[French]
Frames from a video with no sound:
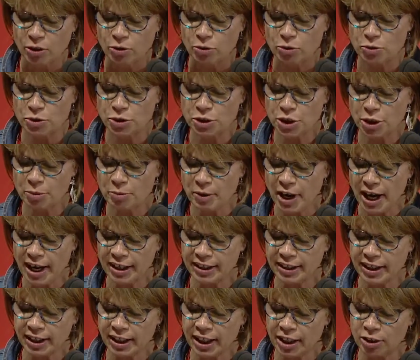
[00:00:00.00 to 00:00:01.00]
Nous sommes
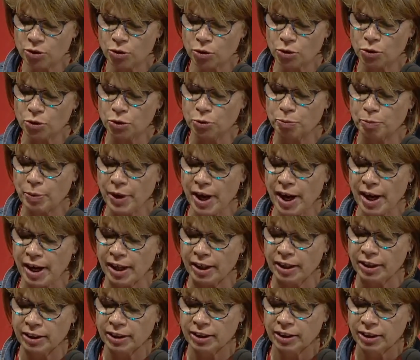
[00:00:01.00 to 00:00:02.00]
attaqués de toutes parts.
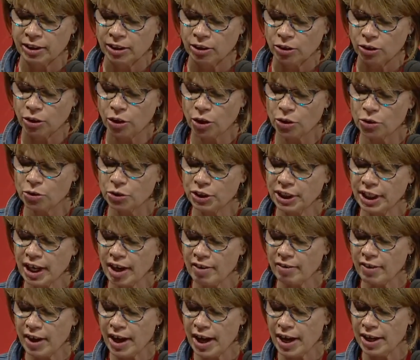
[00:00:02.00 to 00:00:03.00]
Code du
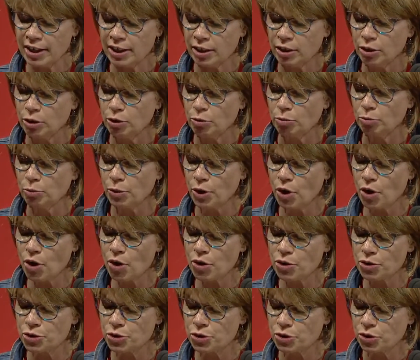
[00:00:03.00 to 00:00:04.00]
travail,
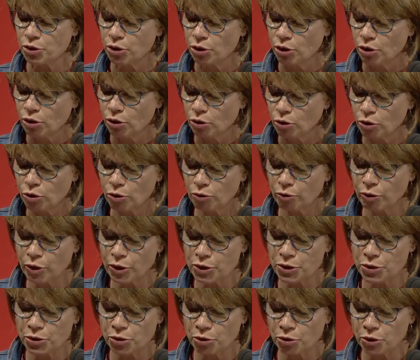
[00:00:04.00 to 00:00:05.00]
branches,
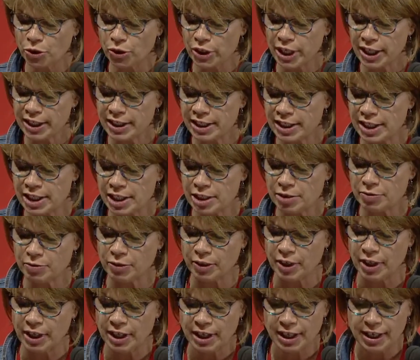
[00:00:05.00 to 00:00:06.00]
conventions
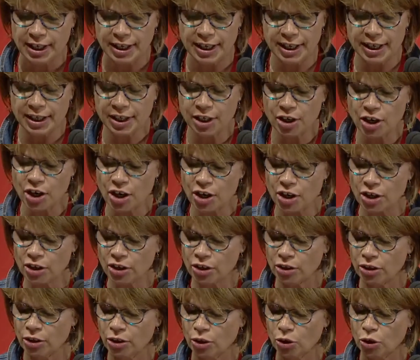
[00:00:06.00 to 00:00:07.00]
collectives,
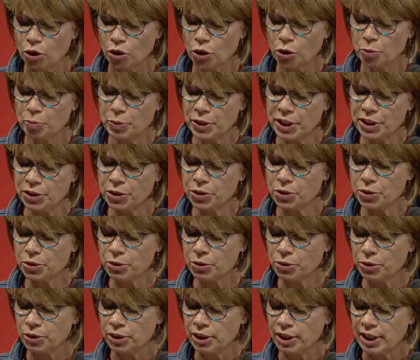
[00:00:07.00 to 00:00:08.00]
écoles,
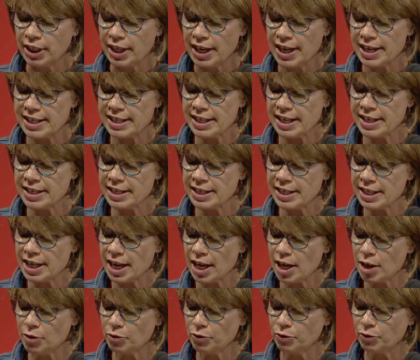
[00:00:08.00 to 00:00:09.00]
hôpitaux,
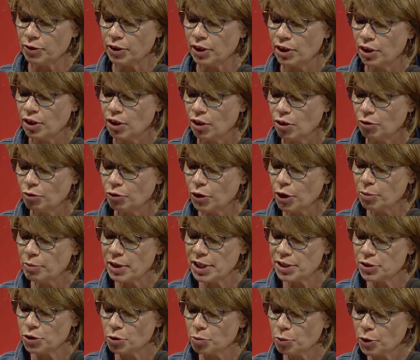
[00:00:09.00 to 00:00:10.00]
SNCF,
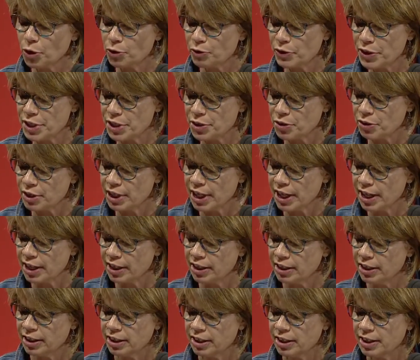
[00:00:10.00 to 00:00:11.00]
formation
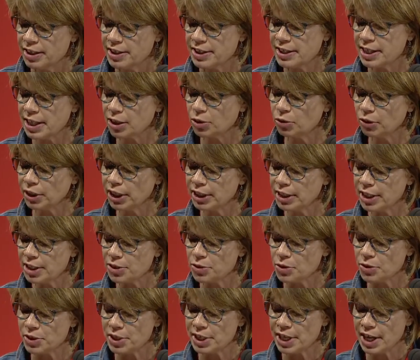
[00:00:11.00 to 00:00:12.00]
professionnelle, sécurité
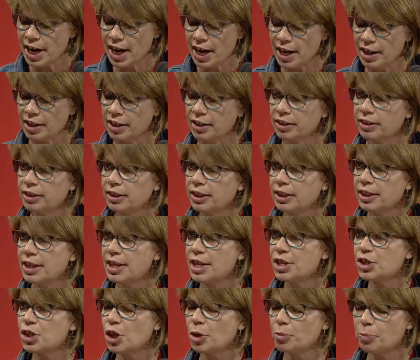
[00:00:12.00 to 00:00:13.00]
sociale,
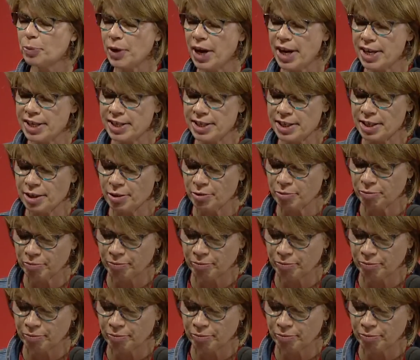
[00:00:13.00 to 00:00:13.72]
et j'en passe.